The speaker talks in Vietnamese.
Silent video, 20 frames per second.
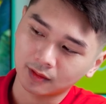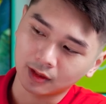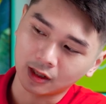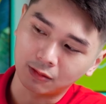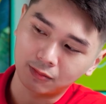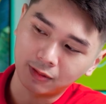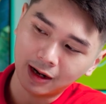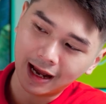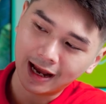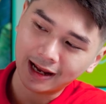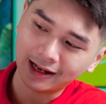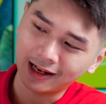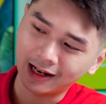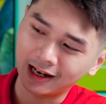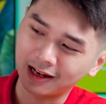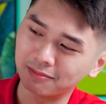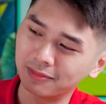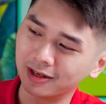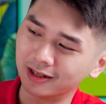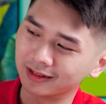đóng lại hay
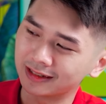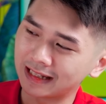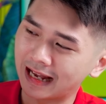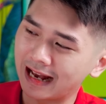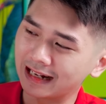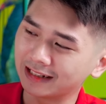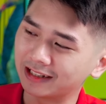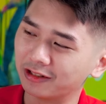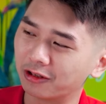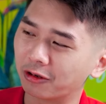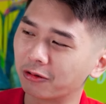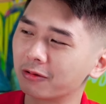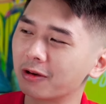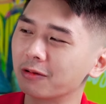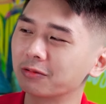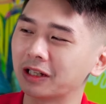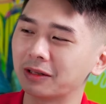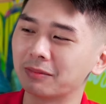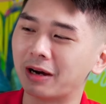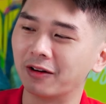là mở ra thì nó cũng
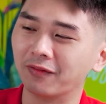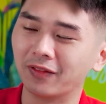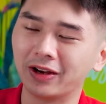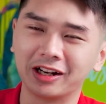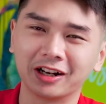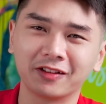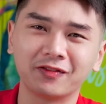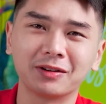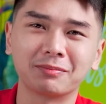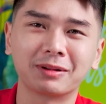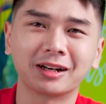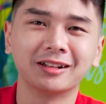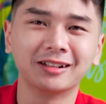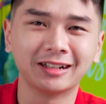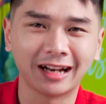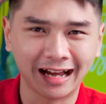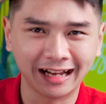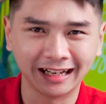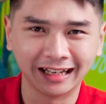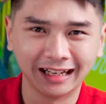không thể bảo vệ được phần mặt
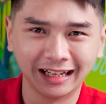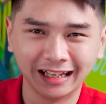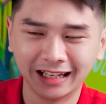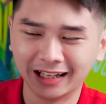lưng này